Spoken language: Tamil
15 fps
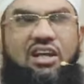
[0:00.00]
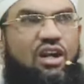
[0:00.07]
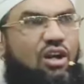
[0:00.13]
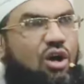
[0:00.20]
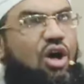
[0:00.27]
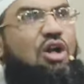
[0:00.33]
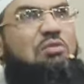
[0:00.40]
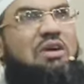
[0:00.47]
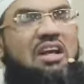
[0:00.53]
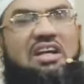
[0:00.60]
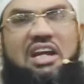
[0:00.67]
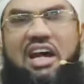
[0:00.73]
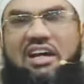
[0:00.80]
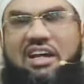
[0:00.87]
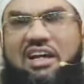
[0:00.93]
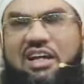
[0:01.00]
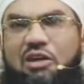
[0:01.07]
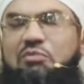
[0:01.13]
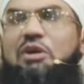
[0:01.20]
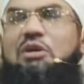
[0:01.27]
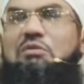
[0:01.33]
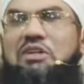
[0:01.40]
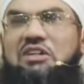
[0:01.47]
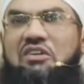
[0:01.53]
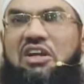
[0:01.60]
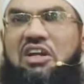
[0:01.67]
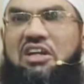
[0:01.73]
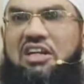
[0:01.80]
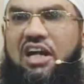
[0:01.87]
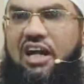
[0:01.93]
எல்லோரும் இருக்கிறார்கள்
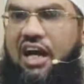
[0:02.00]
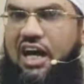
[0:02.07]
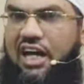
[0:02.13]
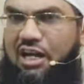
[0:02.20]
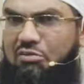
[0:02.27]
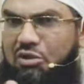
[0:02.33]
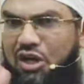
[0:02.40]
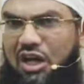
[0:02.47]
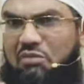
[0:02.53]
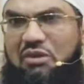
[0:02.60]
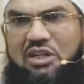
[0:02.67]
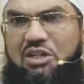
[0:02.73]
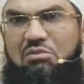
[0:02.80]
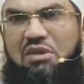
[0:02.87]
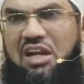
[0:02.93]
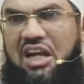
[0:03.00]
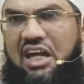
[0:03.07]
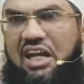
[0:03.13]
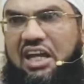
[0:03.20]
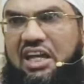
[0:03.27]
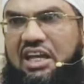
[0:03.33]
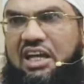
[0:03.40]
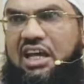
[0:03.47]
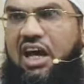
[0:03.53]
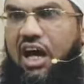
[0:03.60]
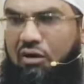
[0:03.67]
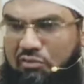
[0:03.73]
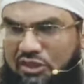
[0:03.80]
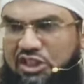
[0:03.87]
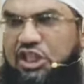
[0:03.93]
எப்படிப்பட்டவர்கள் என்றால் அரபுகள் மட்டுமில்லை இல்லை
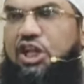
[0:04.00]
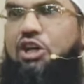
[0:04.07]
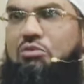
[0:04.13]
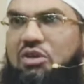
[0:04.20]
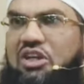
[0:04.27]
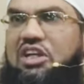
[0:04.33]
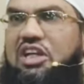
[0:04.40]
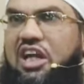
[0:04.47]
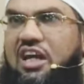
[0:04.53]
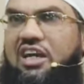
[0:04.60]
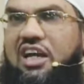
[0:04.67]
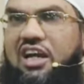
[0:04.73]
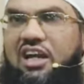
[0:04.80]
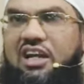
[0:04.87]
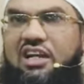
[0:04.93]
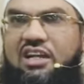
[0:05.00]
அபசிகளும் இருக்கிறார்கள்